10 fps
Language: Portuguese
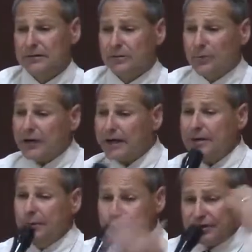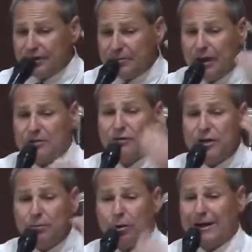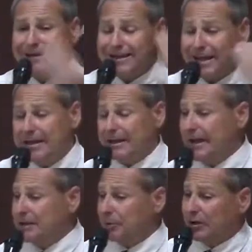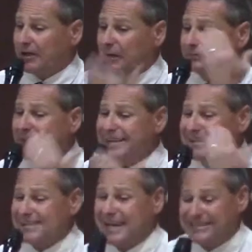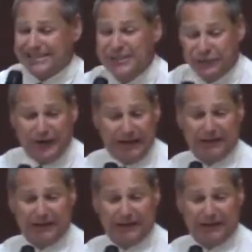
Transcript: Por que, que muitos irmãos vão embora daí da igreja porque não tem iniciativa?